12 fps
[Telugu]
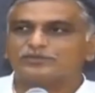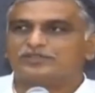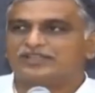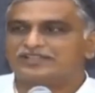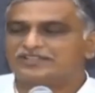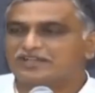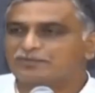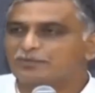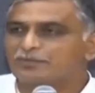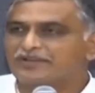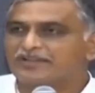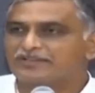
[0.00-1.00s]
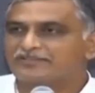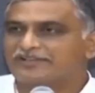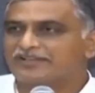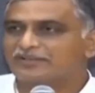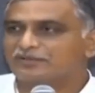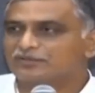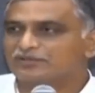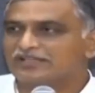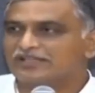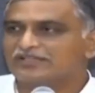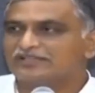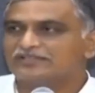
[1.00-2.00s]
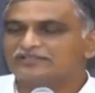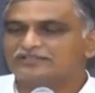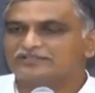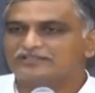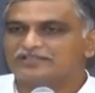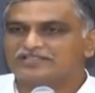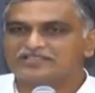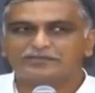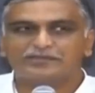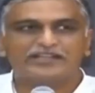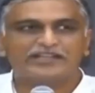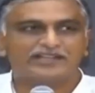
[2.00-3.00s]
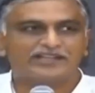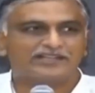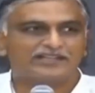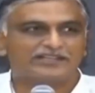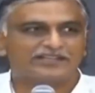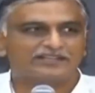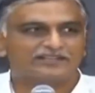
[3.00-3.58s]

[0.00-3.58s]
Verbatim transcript: లక్షా ముప్పై ఐదు వేల కోట్ల నష్టపరిహారాన్ని